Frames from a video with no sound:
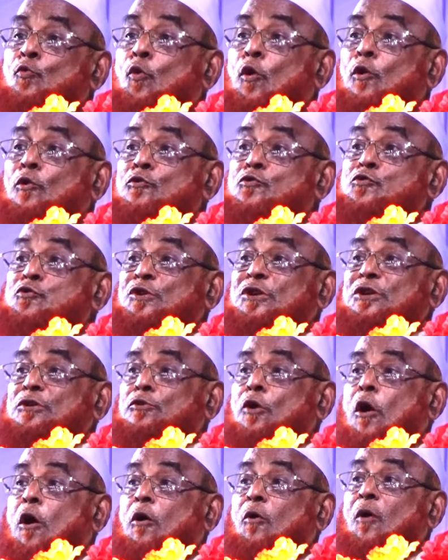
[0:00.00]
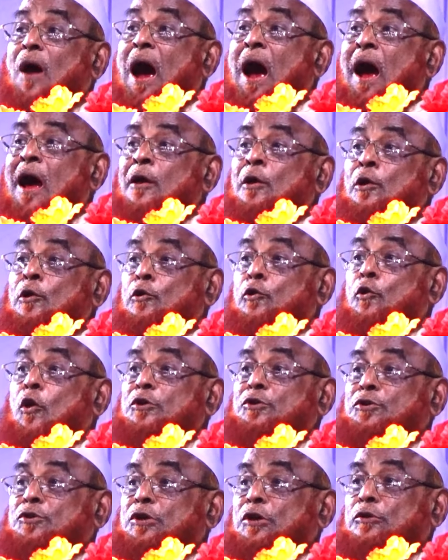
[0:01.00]
অনুসূচিত হওয়া
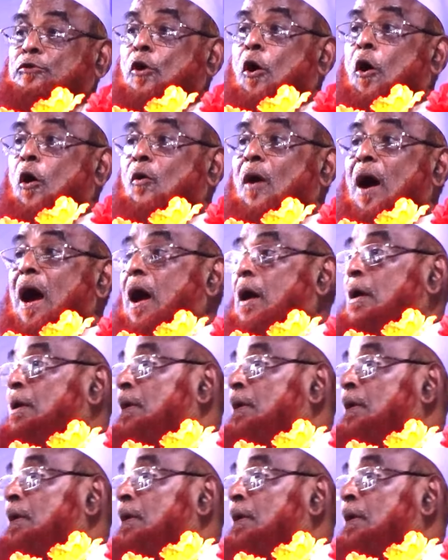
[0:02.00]
লজ্জিত হওয়া